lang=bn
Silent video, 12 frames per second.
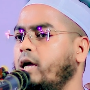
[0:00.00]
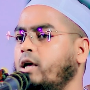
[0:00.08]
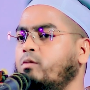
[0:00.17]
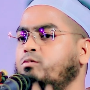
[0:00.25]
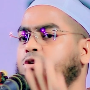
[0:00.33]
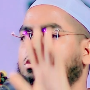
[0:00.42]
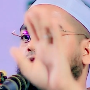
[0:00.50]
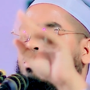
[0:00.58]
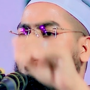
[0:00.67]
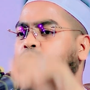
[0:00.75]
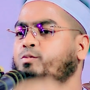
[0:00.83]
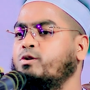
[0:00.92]
এরম যদি
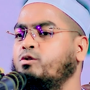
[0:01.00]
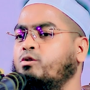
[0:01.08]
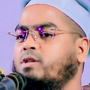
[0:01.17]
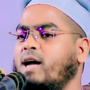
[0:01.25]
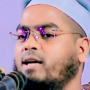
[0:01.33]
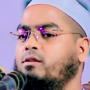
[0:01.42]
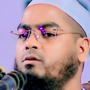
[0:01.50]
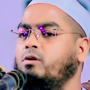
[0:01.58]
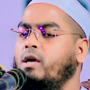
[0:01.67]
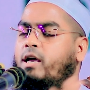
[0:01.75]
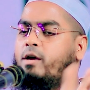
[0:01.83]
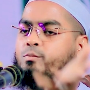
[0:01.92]
দশ বছর থাকতো
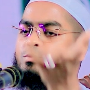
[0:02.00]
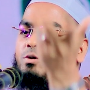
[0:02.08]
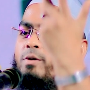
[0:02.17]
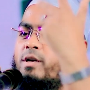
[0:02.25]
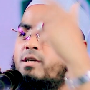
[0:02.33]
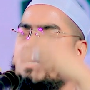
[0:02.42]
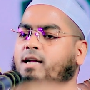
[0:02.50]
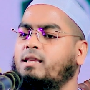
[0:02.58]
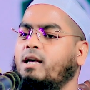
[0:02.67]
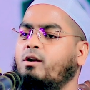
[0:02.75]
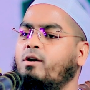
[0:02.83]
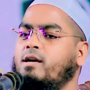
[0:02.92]
এমবিবিএস
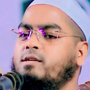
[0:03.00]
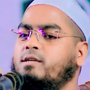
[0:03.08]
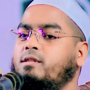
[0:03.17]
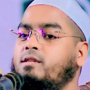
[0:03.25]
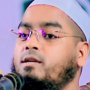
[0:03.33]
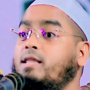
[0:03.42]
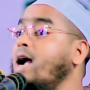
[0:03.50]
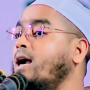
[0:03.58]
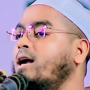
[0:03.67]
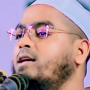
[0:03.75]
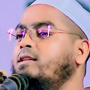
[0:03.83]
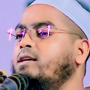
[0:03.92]
ডাক্তার হয়ে যেতি
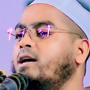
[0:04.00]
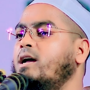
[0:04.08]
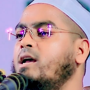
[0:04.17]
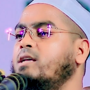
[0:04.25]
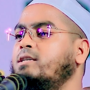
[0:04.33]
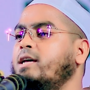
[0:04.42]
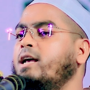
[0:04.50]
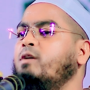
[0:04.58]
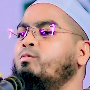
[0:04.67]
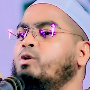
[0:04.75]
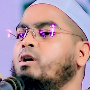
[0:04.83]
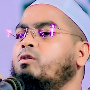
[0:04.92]
ধাক্কা দিয়া চেয়ারে
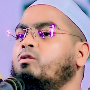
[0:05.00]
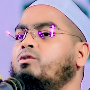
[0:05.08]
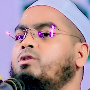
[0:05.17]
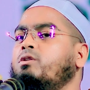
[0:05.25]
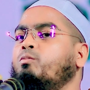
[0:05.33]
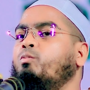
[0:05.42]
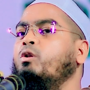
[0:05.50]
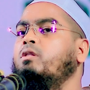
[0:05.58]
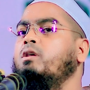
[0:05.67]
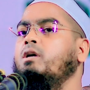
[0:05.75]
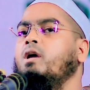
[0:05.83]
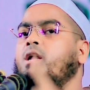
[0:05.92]
বয়ে করতি
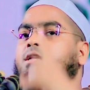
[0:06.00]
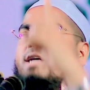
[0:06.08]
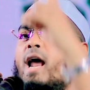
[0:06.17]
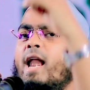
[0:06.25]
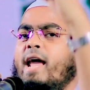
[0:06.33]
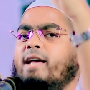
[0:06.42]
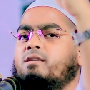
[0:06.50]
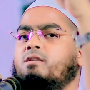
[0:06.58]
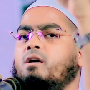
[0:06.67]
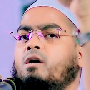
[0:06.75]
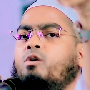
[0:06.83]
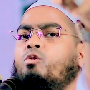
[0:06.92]
বলতি চ্যালেঞ্জ
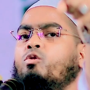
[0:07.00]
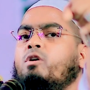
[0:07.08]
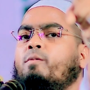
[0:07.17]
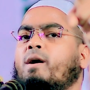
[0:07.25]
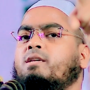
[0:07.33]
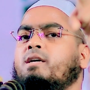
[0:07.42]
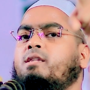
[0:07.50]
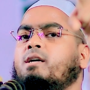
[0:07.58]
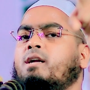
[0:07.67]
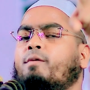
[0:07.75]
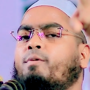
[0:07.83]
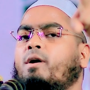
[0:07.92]
রুগী বাঁচাইতে
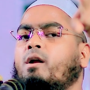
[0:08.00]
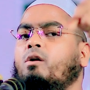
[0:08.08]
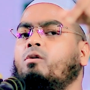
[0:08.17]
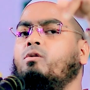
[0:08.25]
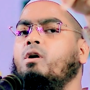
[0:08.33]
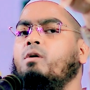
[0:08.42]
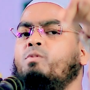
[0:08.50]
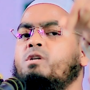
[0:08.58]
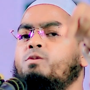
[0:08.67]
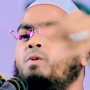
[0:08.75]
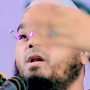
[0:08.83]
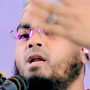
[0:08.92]
না পারলো
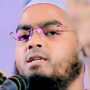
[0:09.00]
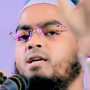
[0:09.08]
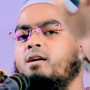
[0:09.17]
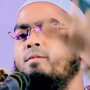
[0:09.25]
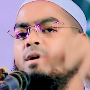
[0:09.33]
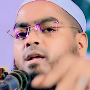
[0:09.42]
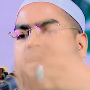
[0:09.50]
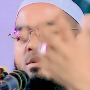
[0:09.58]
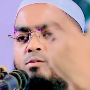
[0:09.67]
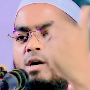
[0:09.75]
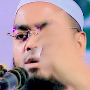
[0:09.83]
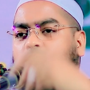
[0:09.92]
বিসমিল্লা সারা মাইরাল
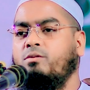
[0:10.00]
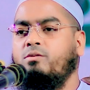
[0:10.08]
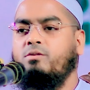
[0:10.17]
মায়ু